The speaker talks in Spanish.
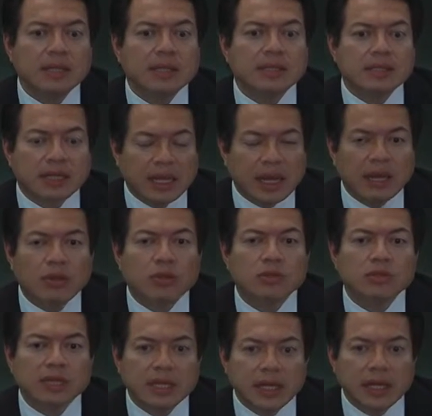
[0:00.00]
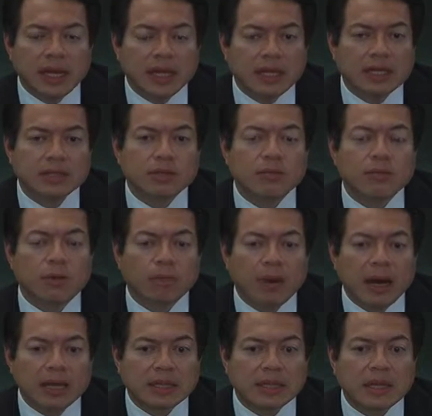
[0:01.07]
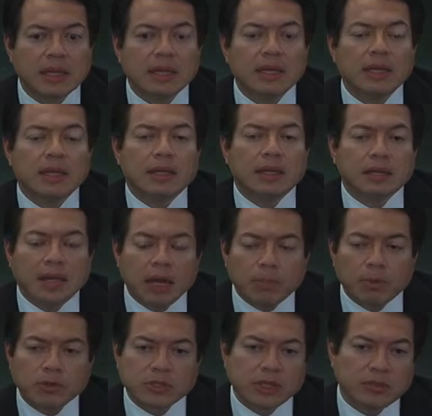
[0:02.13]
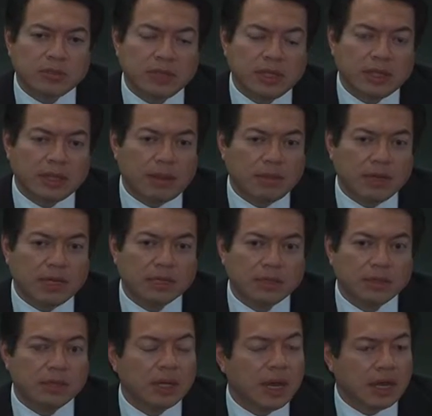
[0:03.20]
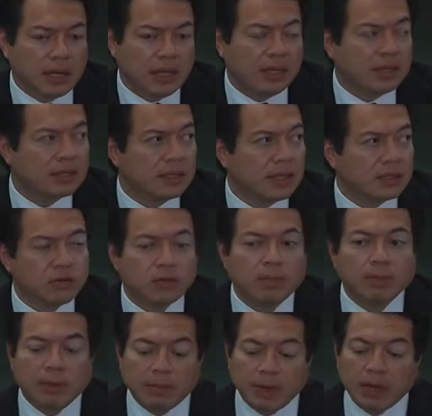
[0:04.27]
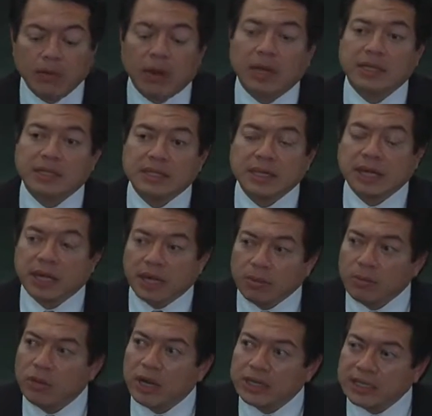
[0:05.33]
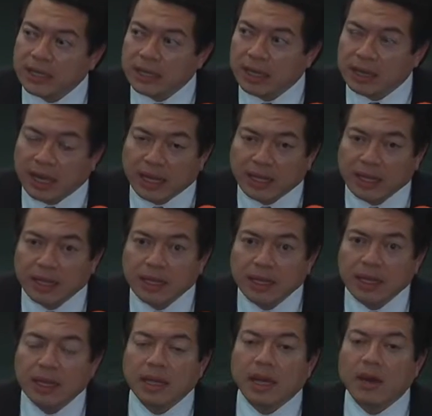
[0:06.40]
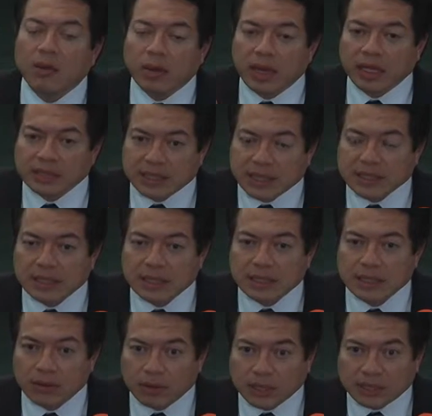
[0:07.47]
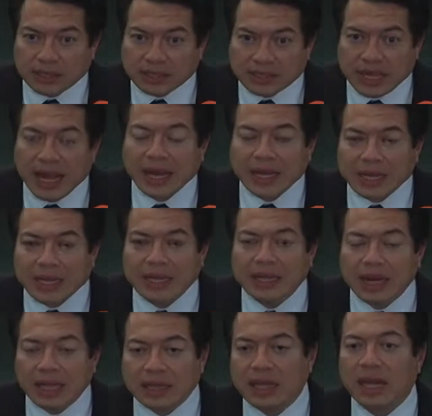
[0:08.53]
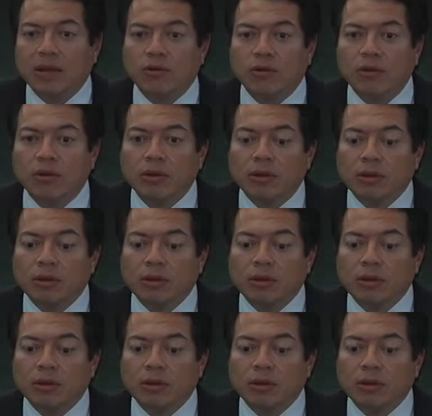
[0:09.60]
sean consideradas como parte del proceso de dictaminación de las leyes. Eso es en primer lugar, es decir, que demos la seriedad que lo que, está, lo que se está aquí tratando,